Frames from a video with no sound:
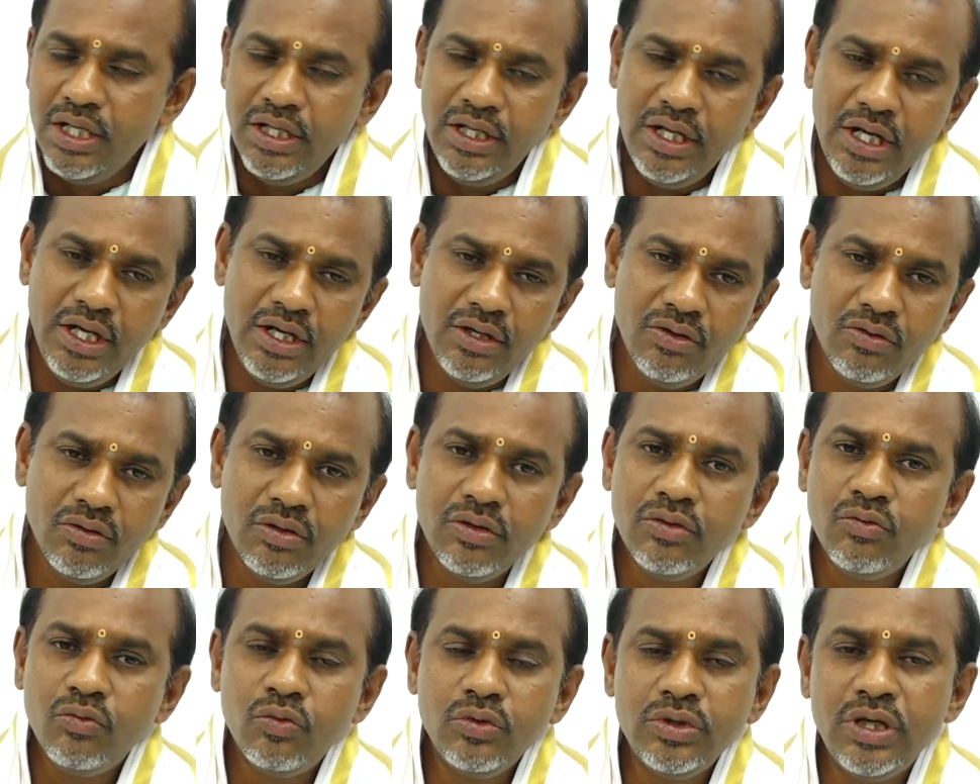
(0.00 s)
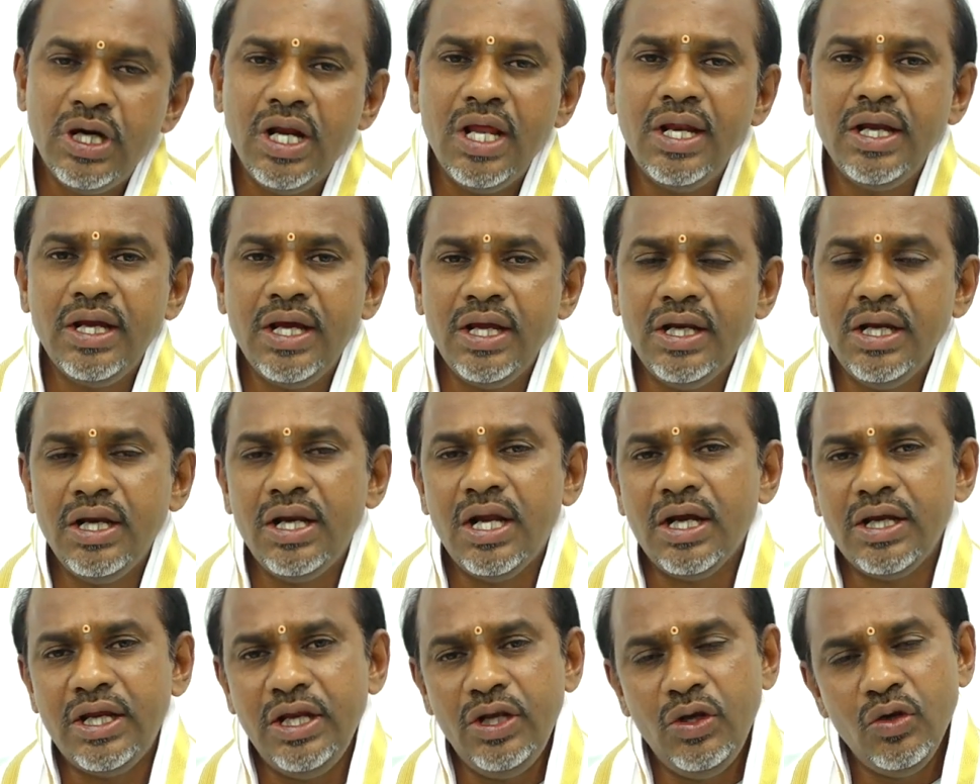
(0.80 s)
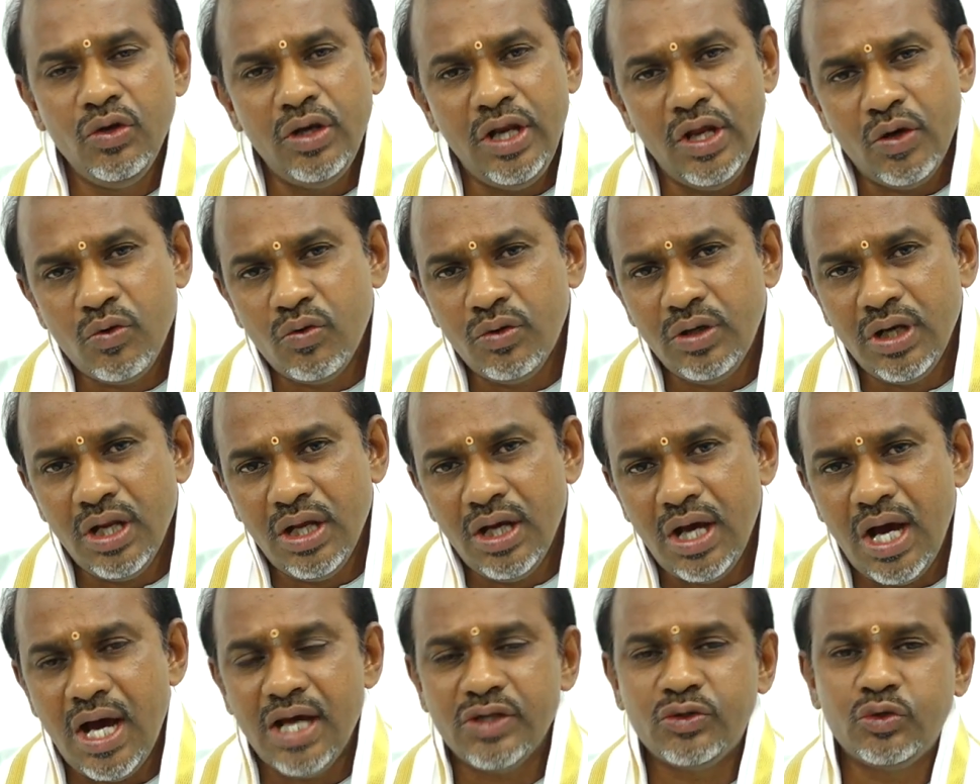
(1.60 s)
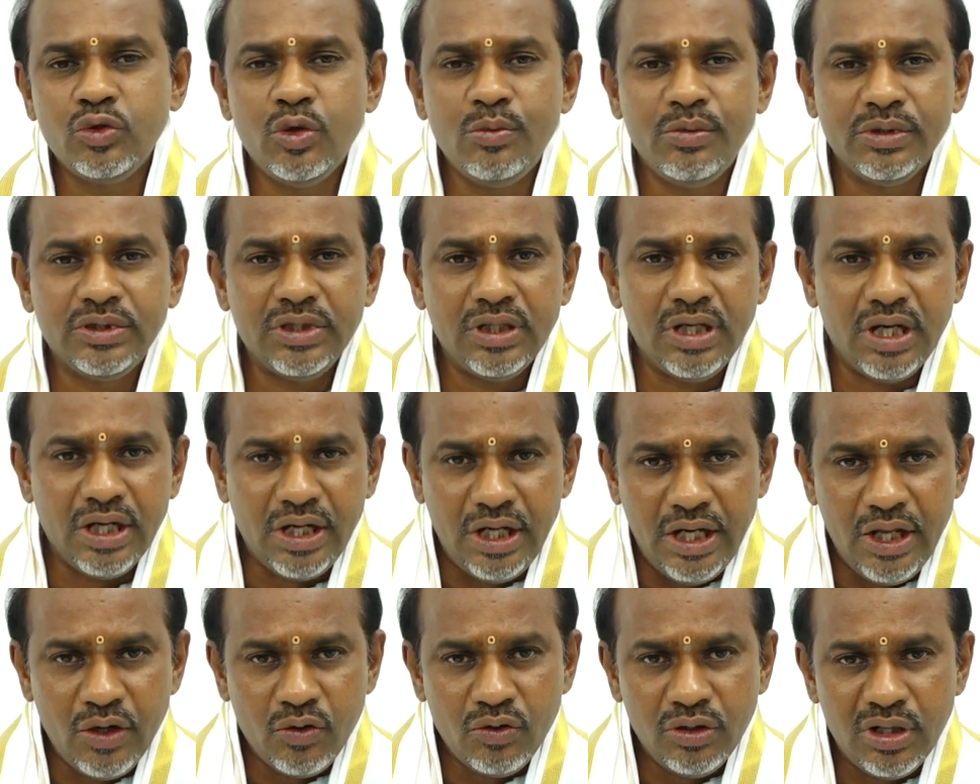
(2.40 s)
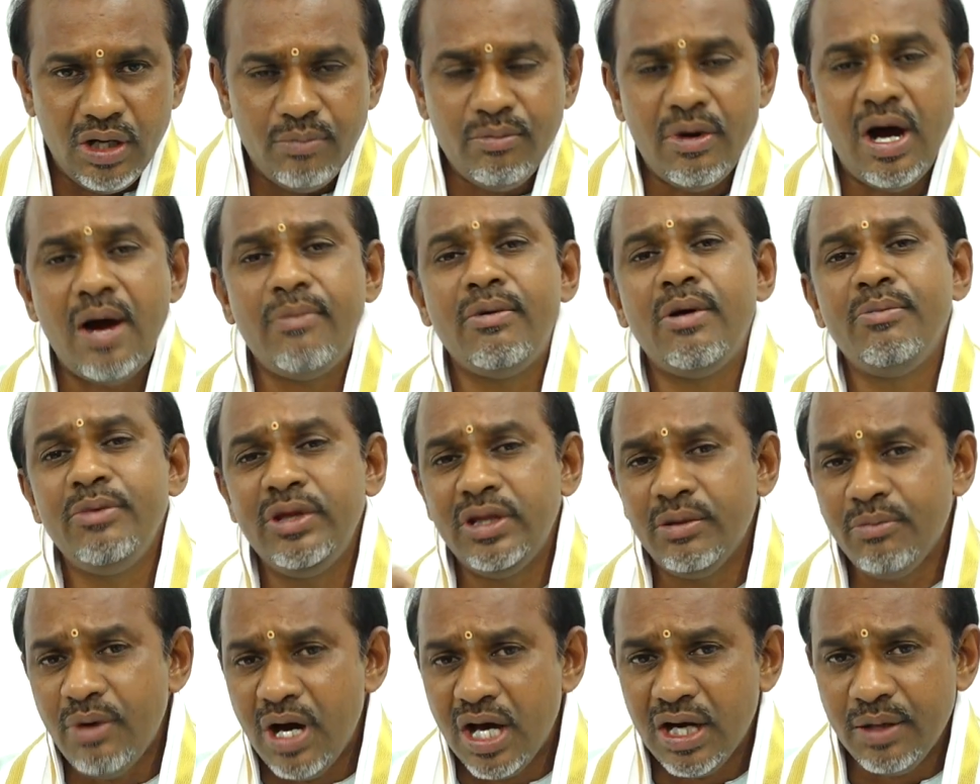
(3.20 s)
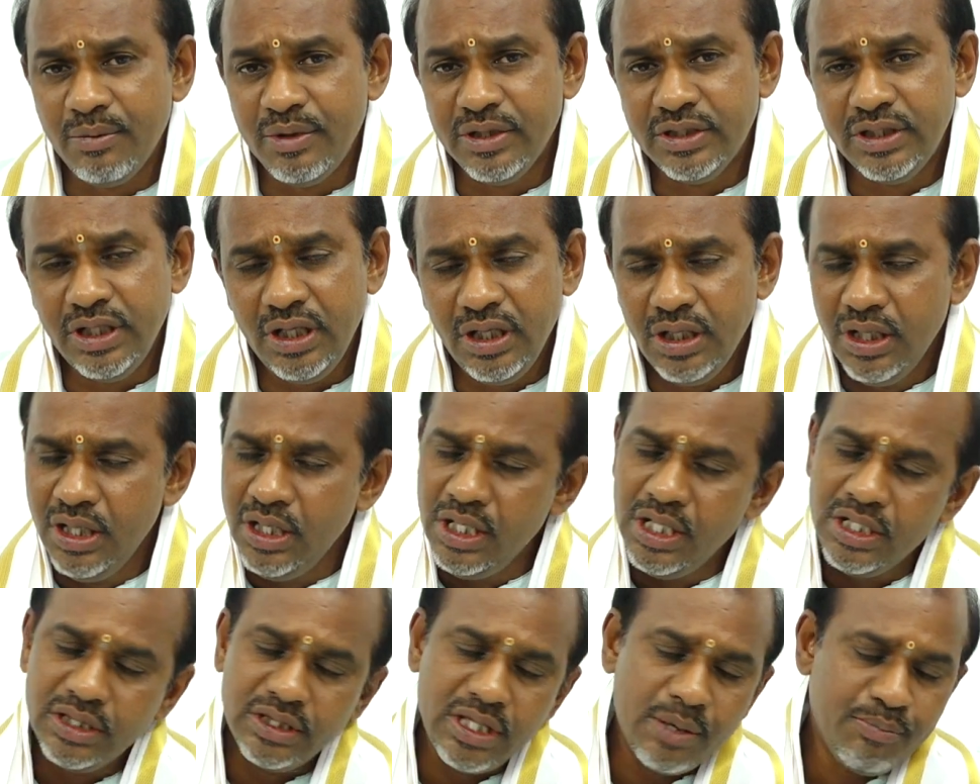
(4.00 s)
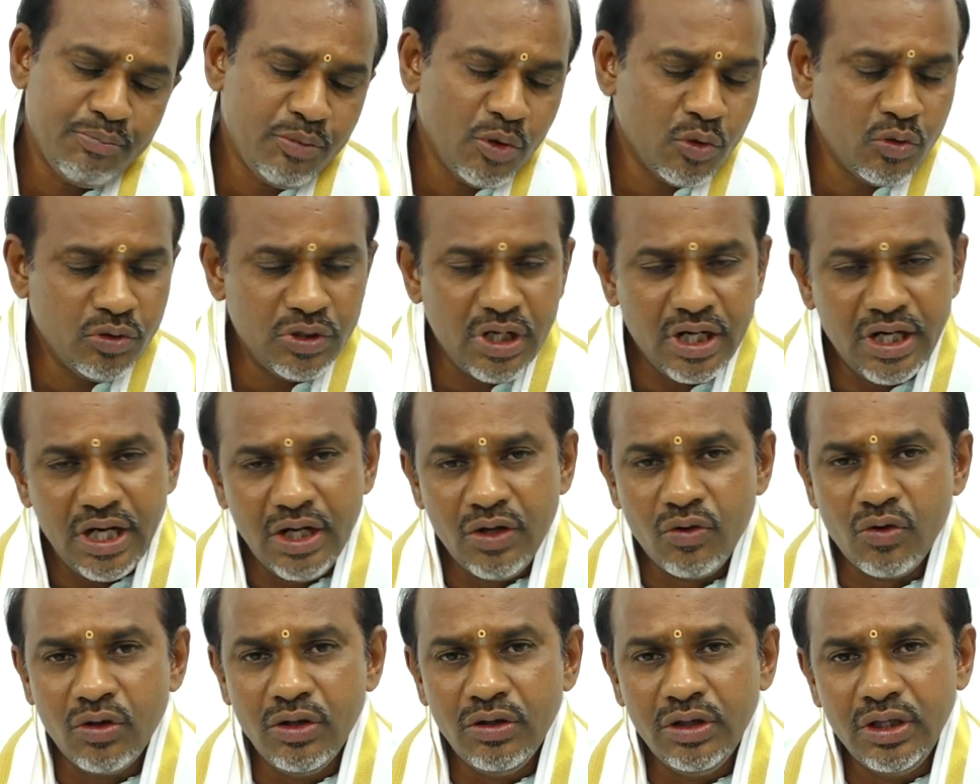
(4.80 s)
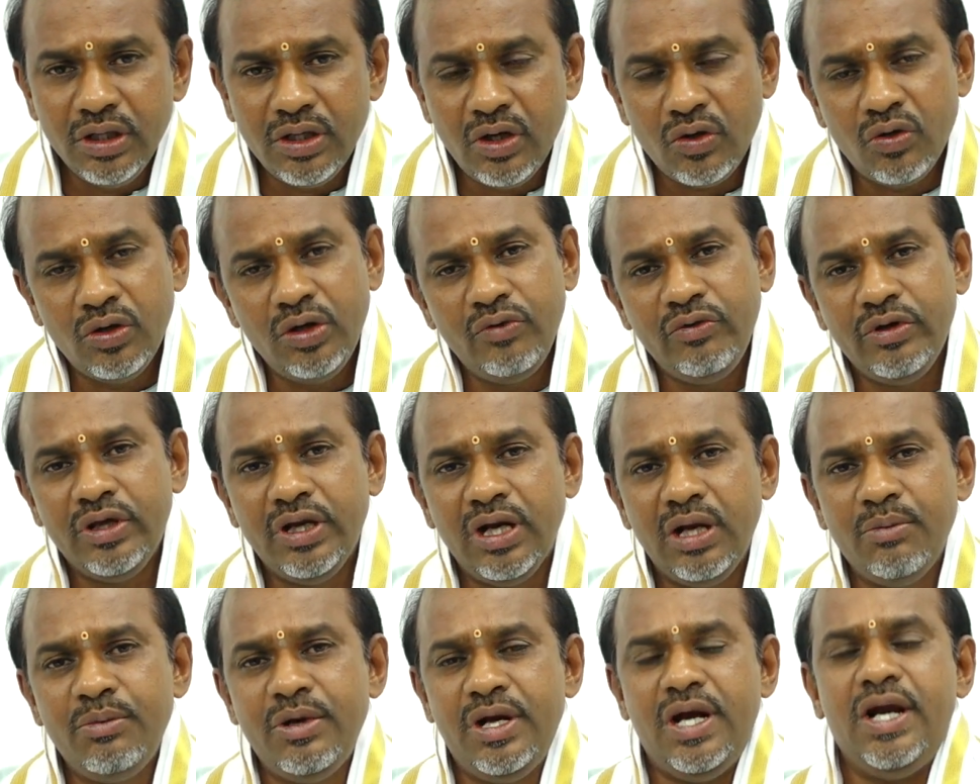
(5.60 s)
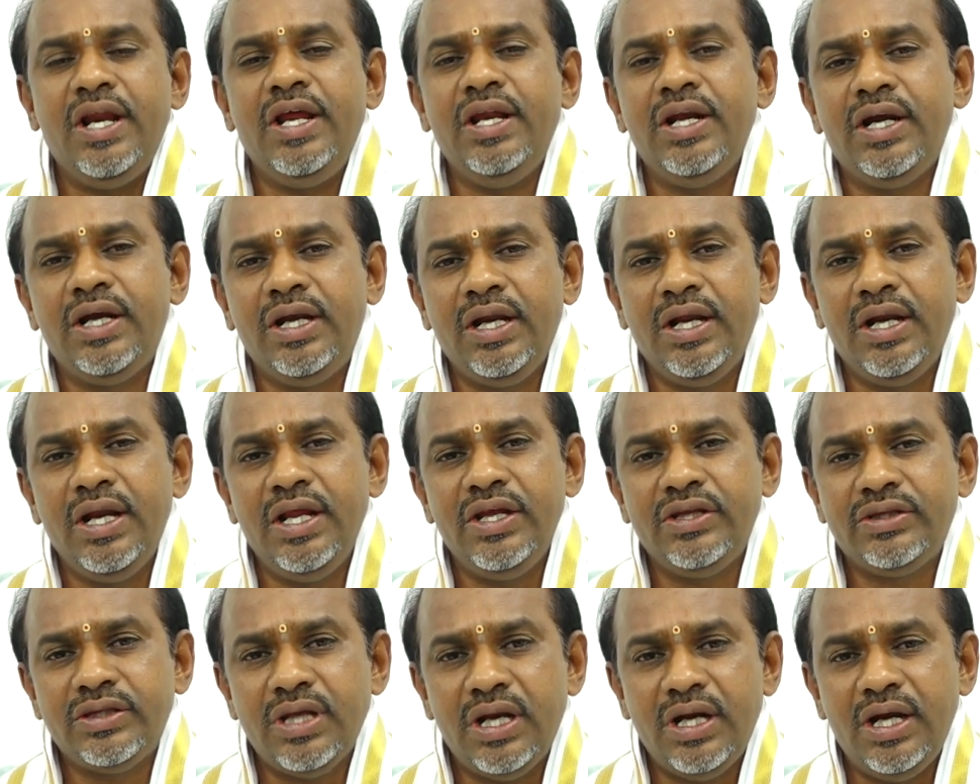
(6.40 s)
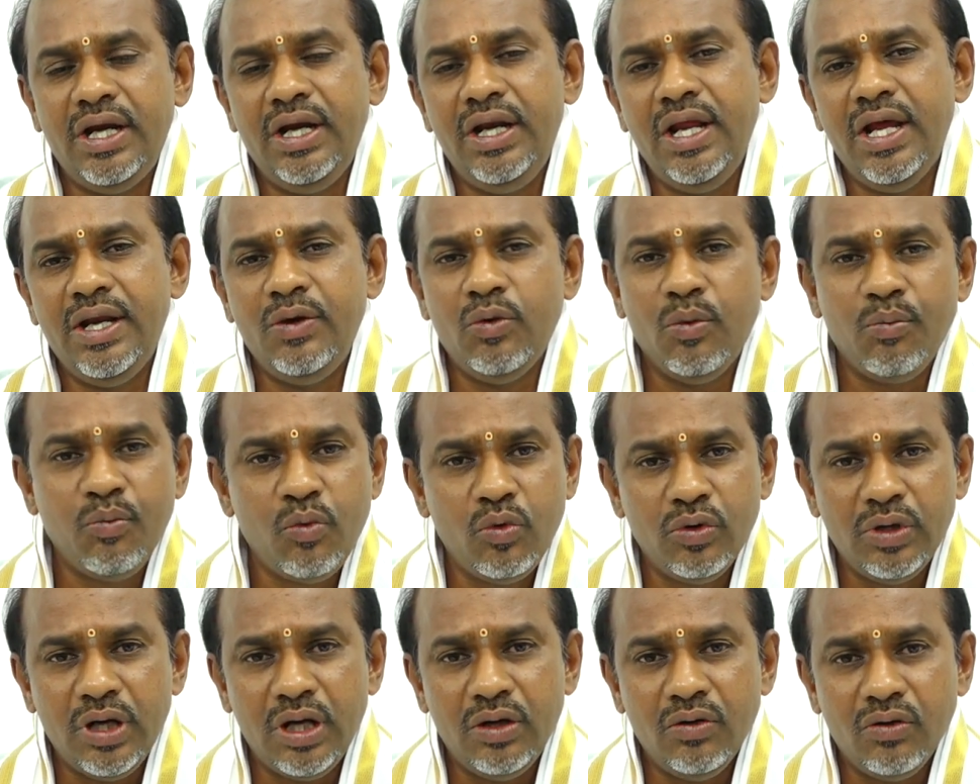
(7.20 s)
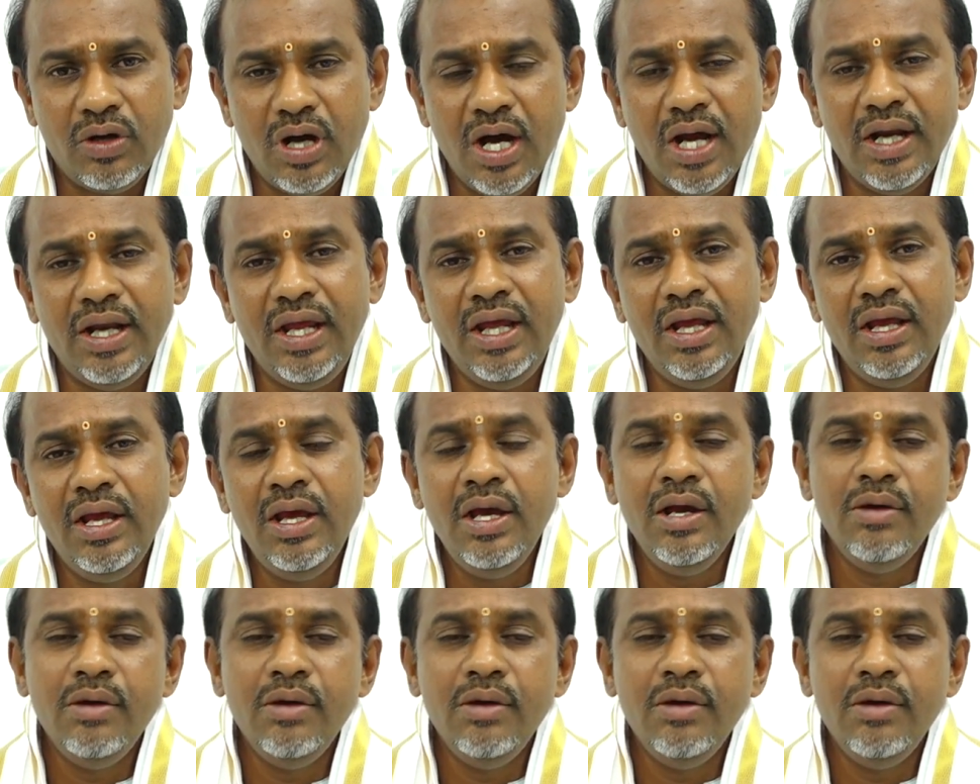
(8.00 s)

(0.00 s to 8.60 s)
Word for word: నేను ఉండడానికైనా నాకు ఇల్లు లేకున్నా ఆ స్తోమత నాకు లేకున్నా బాబా మీద భారం వేసి తప్పకుండా నేను రెండు ఇంకా రెండు విగ్రహాలు మీరు అడిగినట్టుగానే ఇస్తానండి అని ఒప్పుకున్నాను కానీ